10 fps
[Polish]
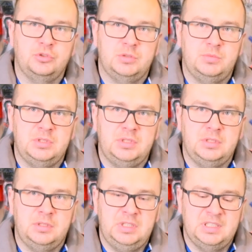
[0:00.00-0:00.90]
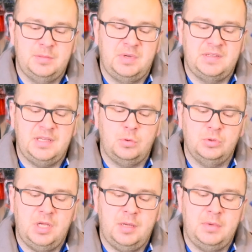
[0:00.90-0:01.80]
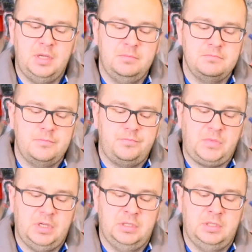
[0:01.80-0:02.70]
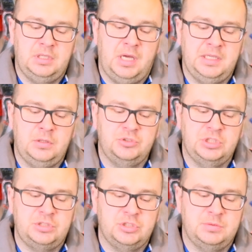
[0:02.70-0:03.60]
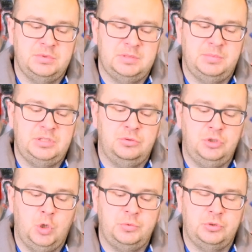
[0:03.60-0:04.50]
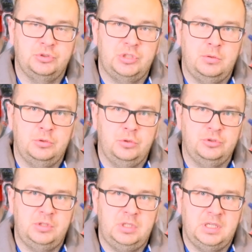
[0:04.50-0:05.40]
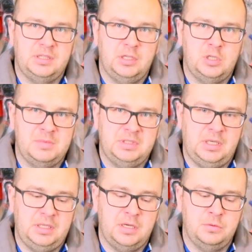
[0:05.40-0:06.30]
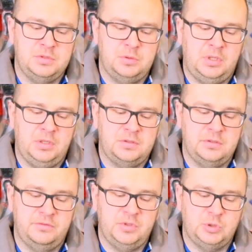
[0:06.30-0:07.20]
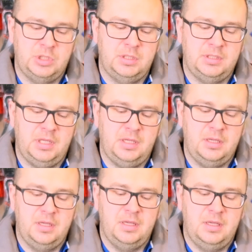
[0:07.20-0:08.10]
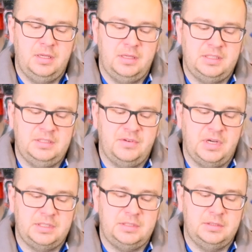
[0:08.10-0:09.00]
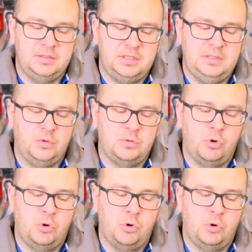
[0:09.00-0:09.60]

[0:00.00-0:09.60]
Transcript: żeby nie zamarzało nam, e, a jednocześnie, żeby zbytnio nie obciążało dość delikatnego materiału, z którego są wykonane te kiwaki. Kiwok